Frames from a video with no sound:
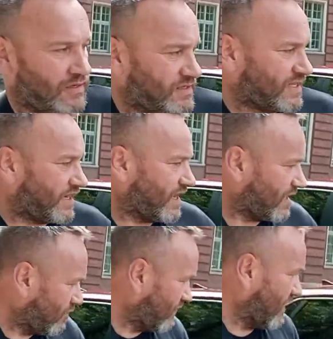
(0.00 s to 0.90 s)

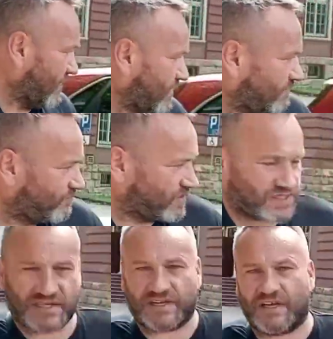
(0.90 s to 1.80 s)
zareagowali,
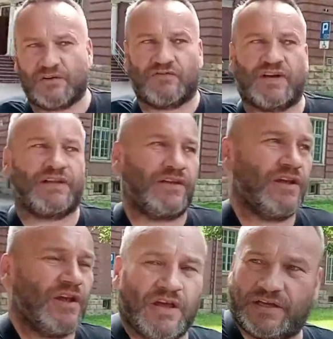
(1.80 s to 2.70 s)
zareagowali,
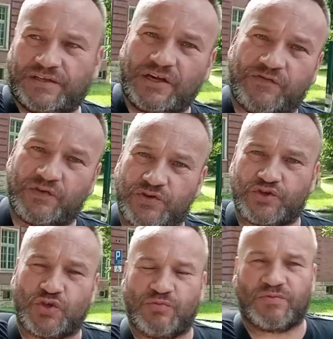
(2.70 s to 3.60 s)
e,
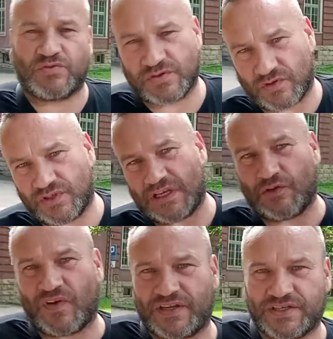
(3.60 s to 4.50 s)
telefonicznie po prostu
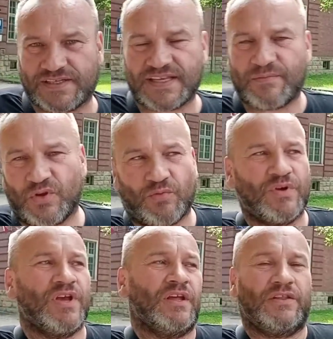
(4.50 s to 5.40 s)
skontaktowali się ze mną,
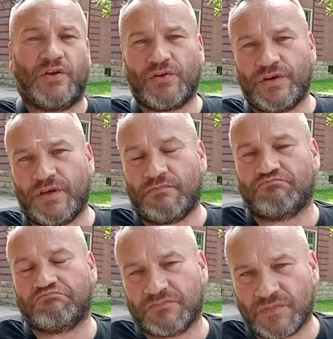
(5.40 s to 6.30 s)
no i
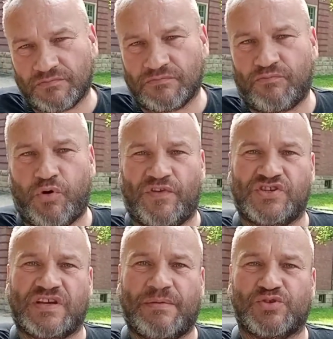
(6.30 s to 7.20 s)

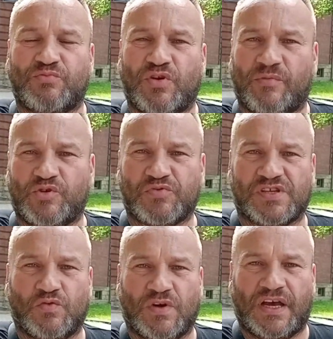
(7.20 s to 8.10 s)
Powiedziałem, że mogę być
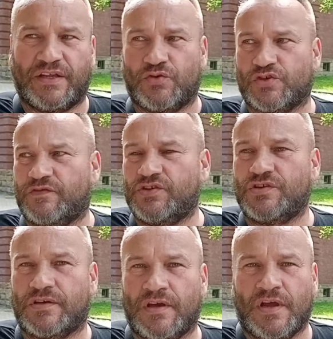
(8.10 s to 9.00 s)
przesłuchany
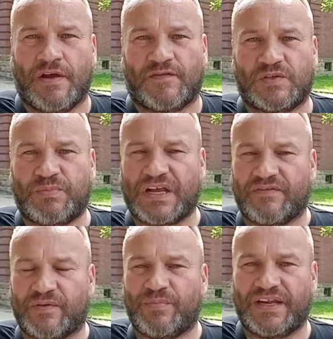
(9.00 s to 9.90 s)
oczywiście w
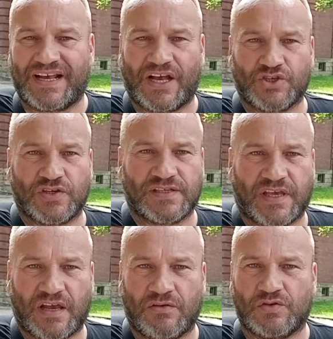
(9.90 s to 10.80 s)
sprawie pana
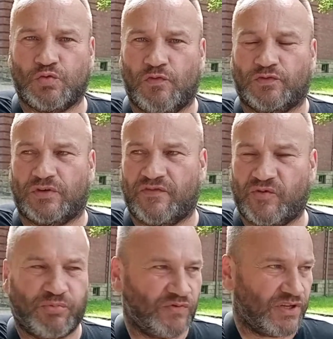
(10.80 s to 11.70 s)
Kaczyńskiego, słów, które
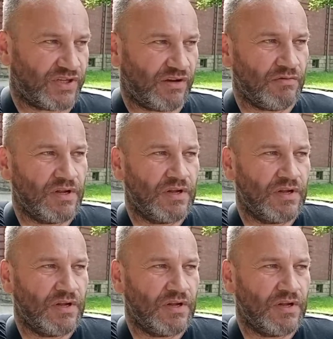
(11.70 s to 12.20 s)
wypowiedział.